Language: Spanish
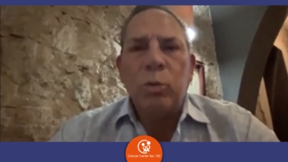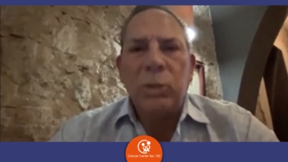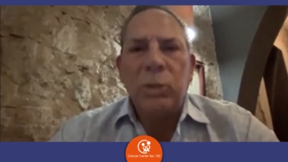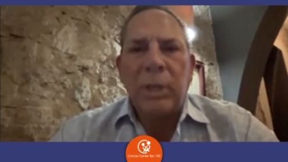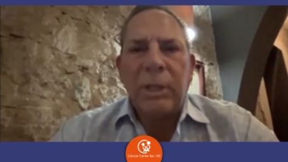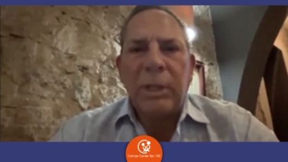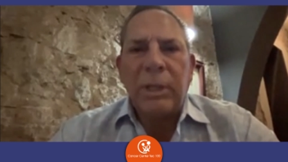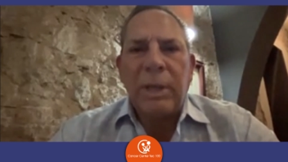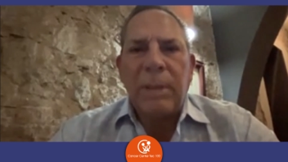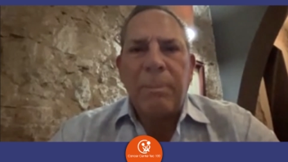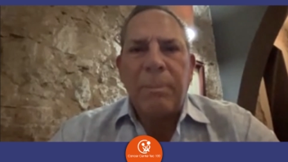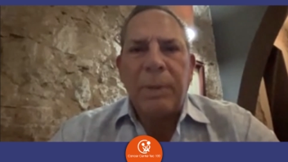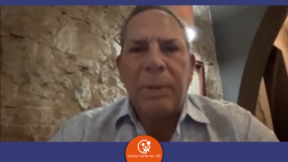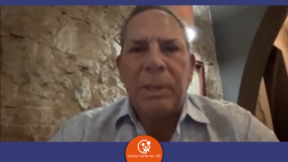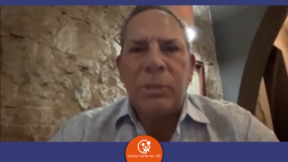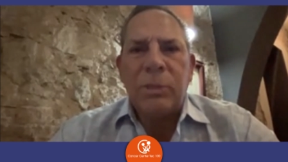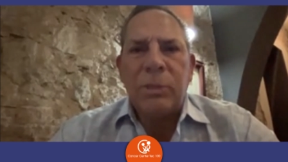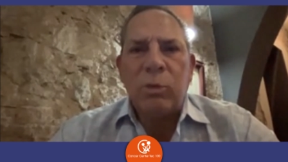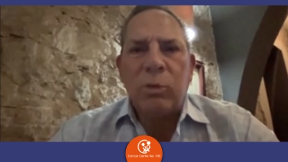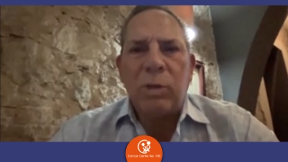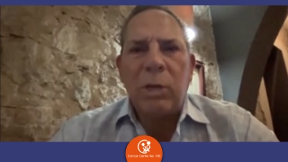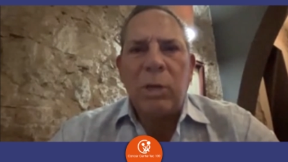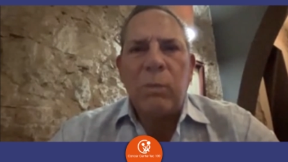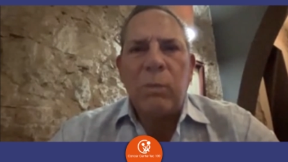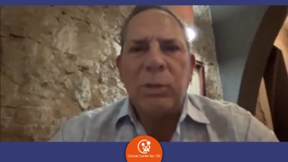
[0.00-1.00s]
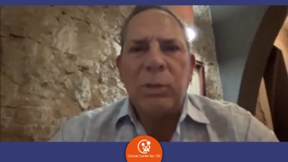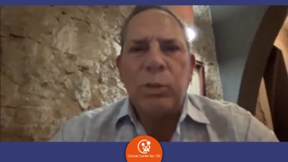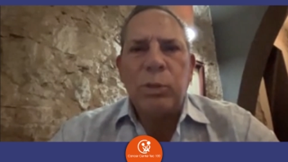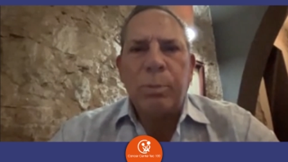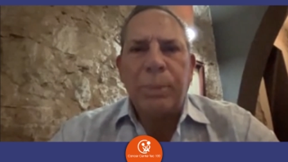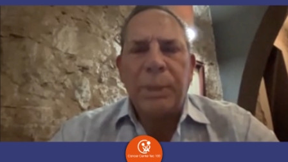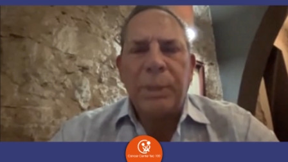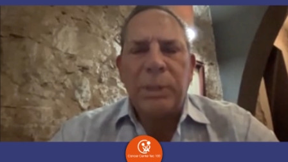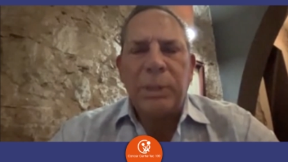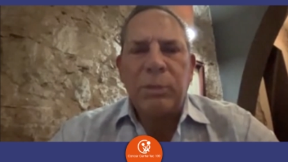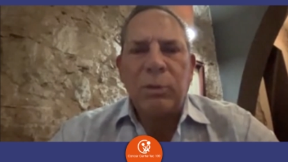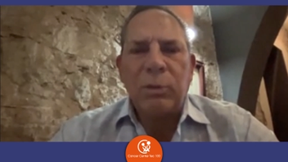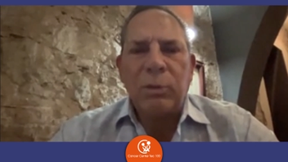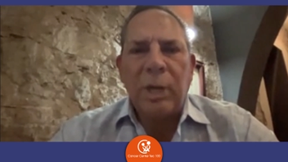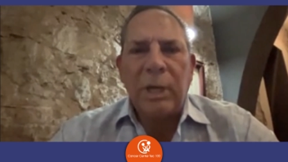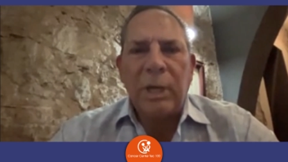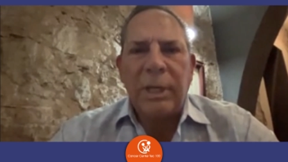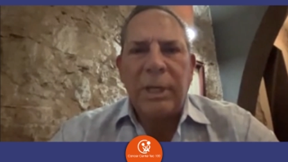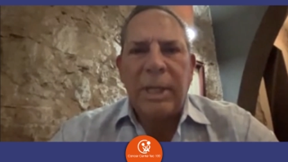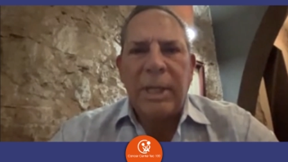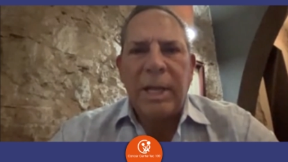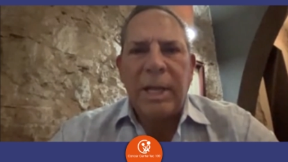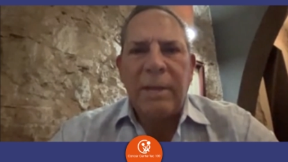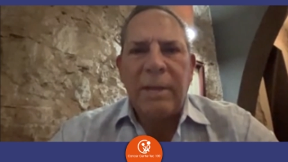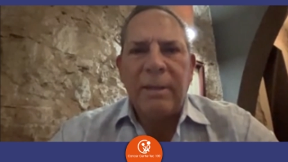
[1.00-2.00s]
de la persona o en su
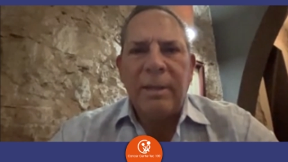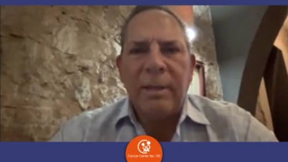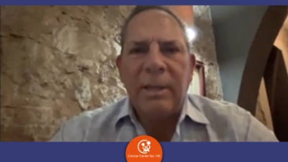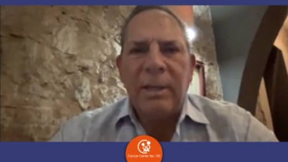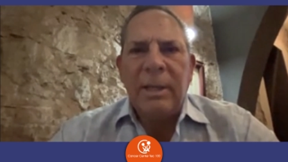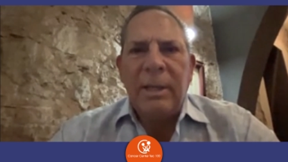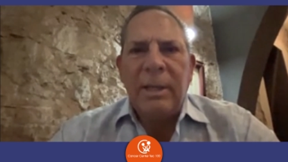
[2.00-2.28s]
personalidad.